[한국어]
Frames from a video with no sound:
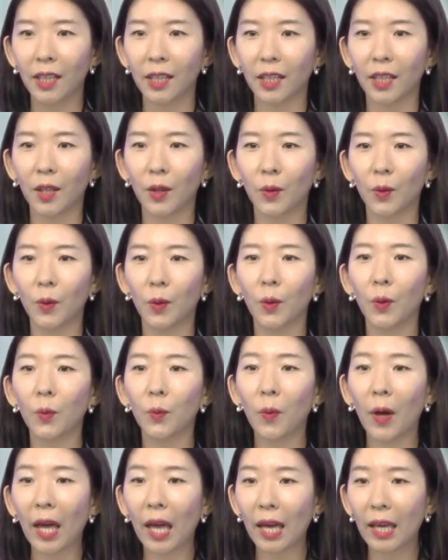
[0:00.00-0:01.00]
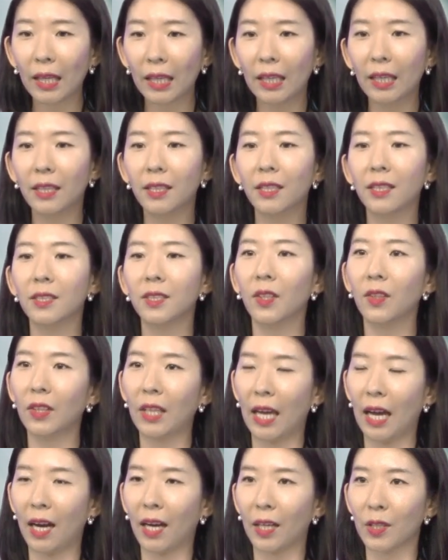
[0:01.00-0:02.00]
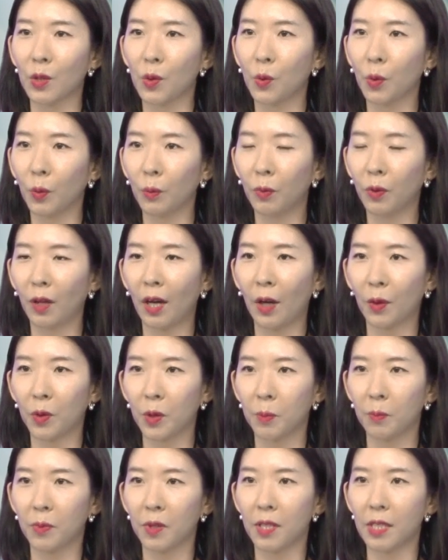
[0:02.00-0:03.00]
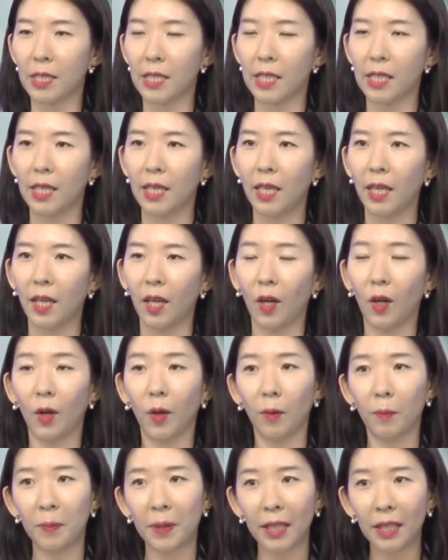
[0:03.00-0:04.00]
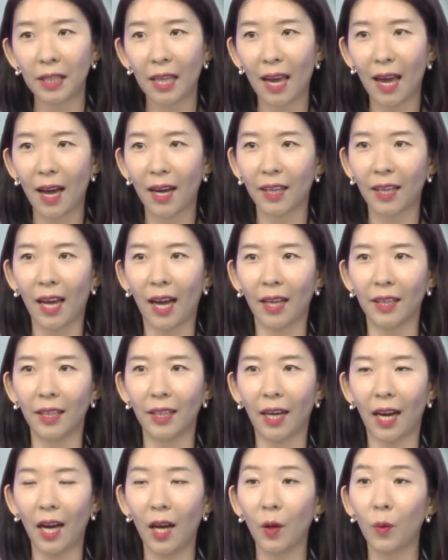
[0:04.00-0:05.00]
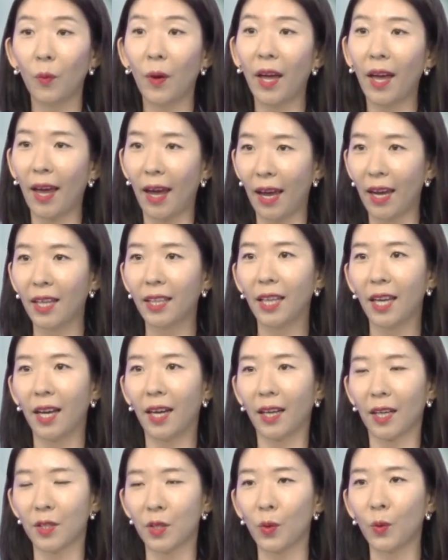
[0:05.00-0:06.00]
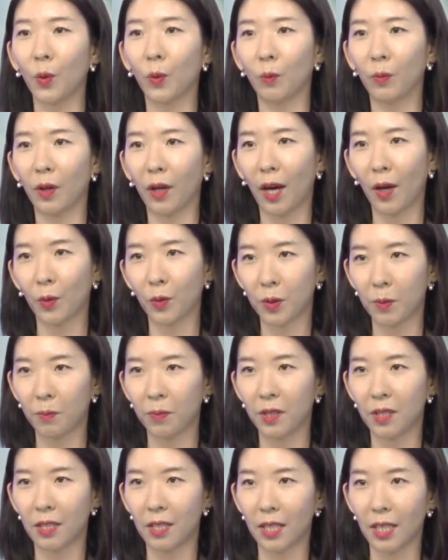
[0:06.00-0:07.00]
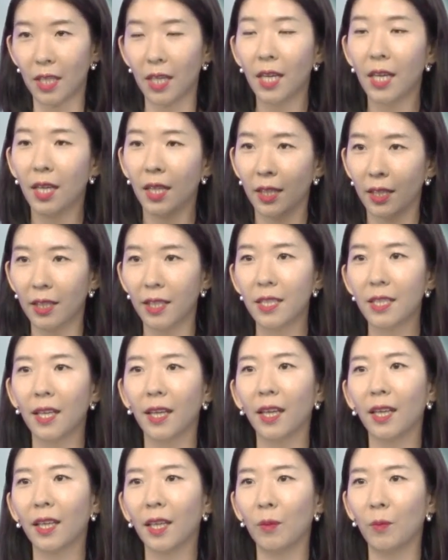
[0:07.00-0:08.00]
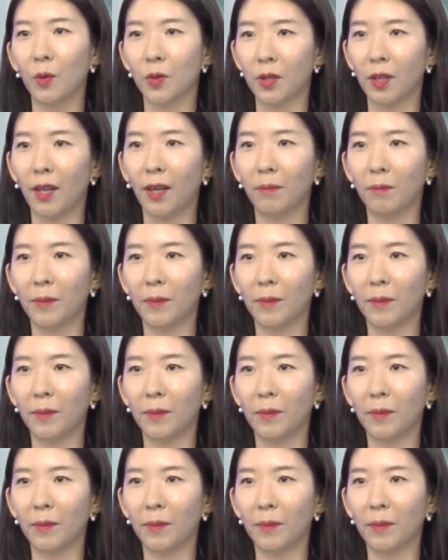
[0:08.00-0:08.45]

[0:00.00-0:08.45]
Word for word: 그리고 왜 이 특정 대학에서 공부를 하고 싶은지, 어, B 대학이 아니라 왜 A 대학에서 공부를 하고 싶은지를 생각해 보셔야